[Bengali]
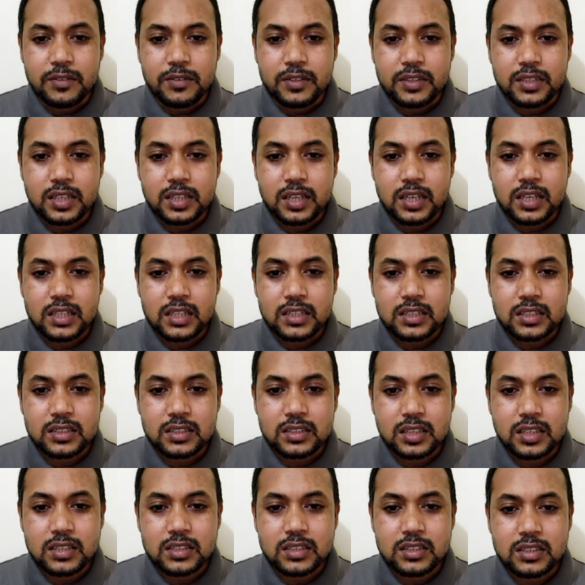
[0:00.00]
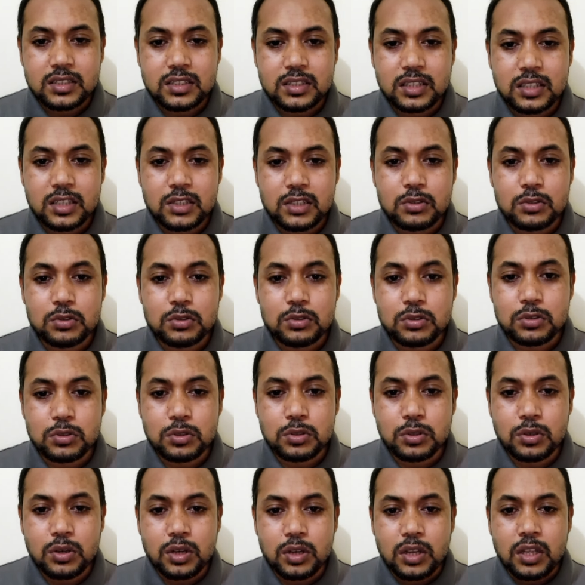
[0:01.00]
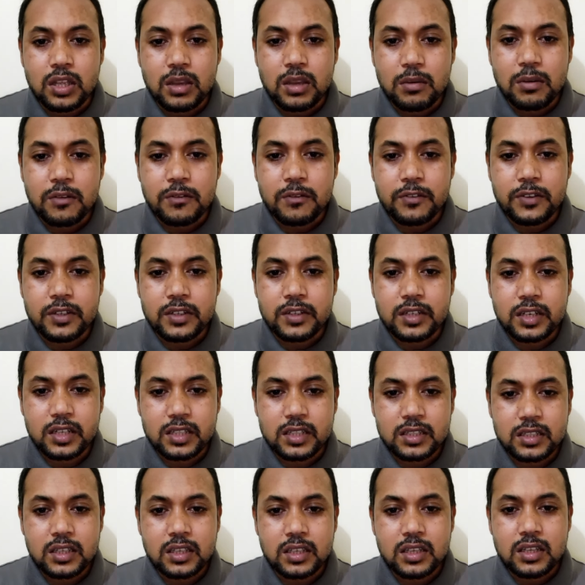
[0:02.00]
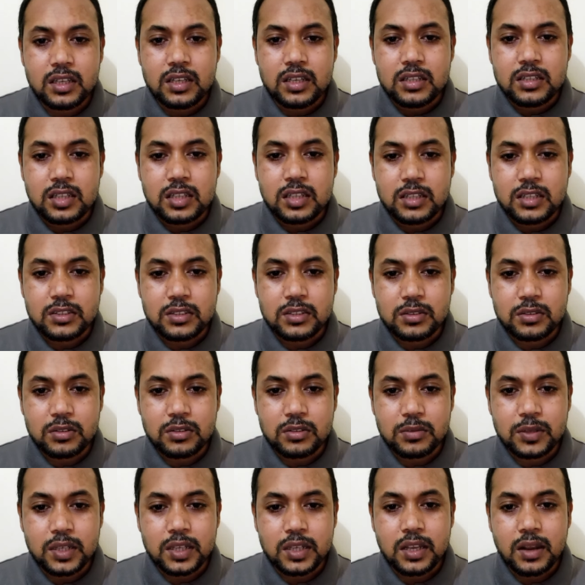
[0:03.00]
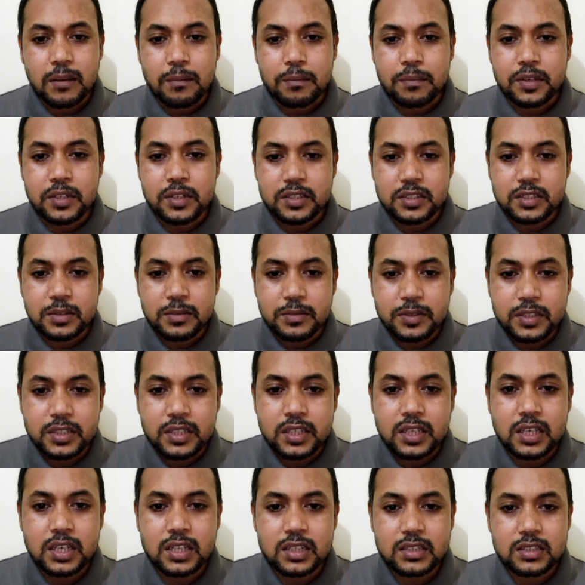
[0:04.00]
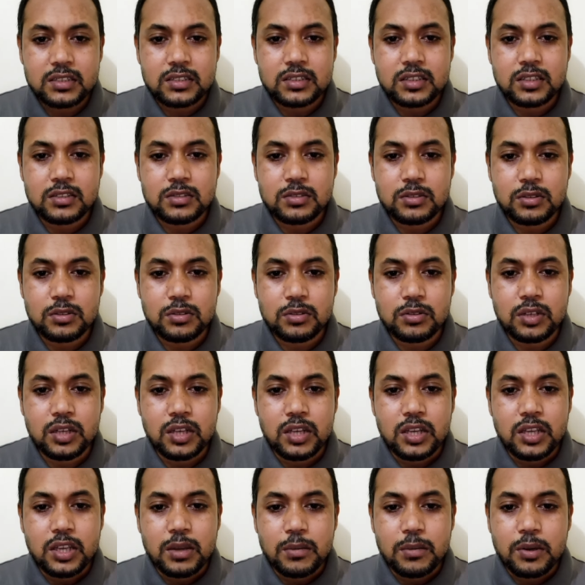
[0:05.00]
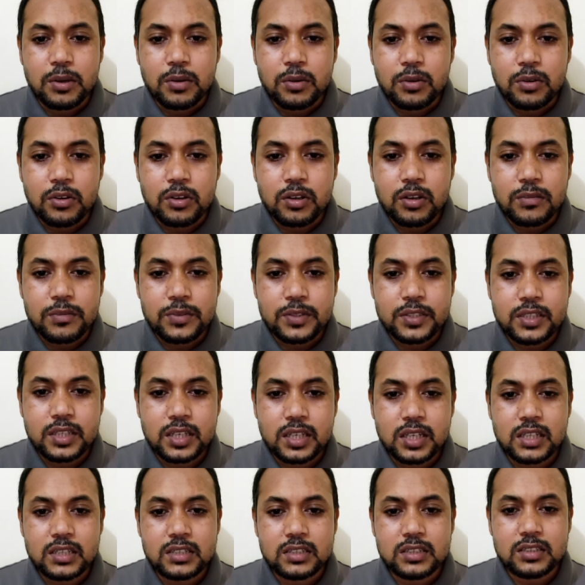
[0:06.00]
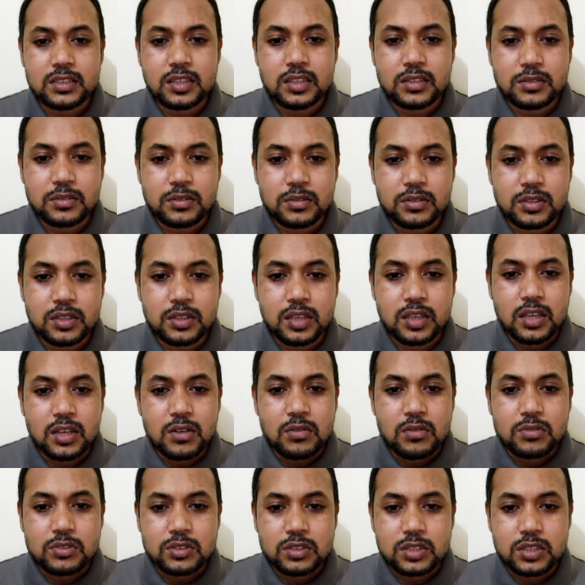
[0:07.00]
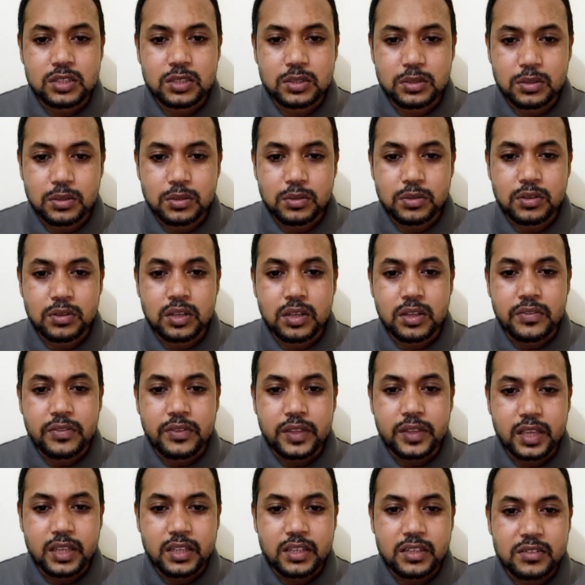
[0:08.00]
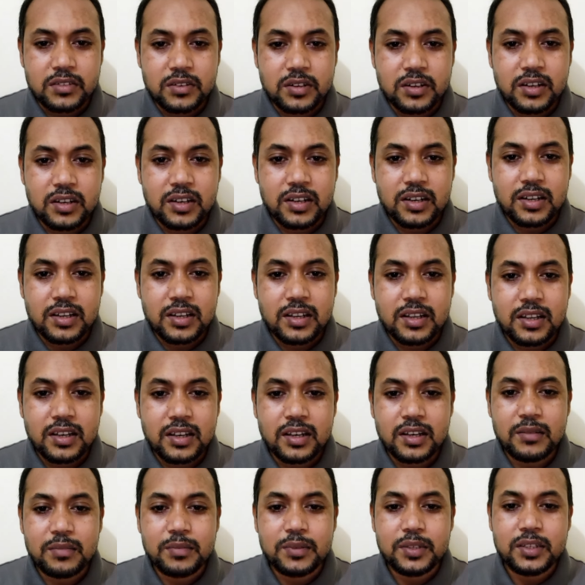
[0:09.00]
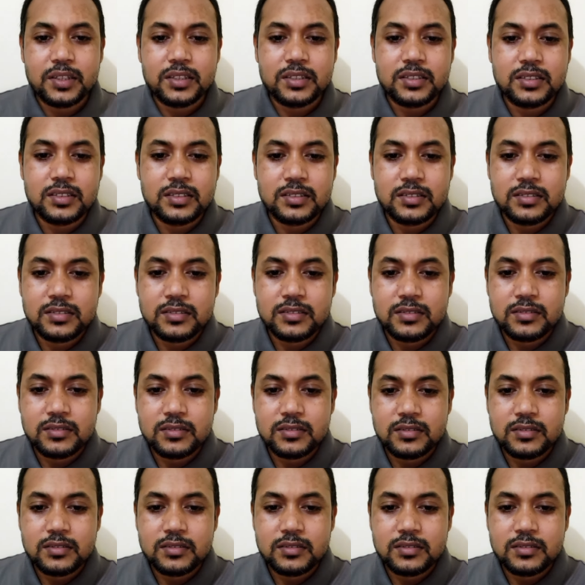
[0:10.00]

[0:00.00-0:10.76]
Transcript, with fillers: ফিজিক্যাল এক্সারসাইজ নিজেকে সুস্থ এবং ফিট রাখতে সাহায্য করবে আপনি নিজে ফিজিক্যাল এক্সারসাইজ করুন এবং অন্যকে ফিজিক্যাল এক্সারসাইজ করতে উৎসাহিত করুন থ্যাংক ইউ অল আল্লাহ হাফেজ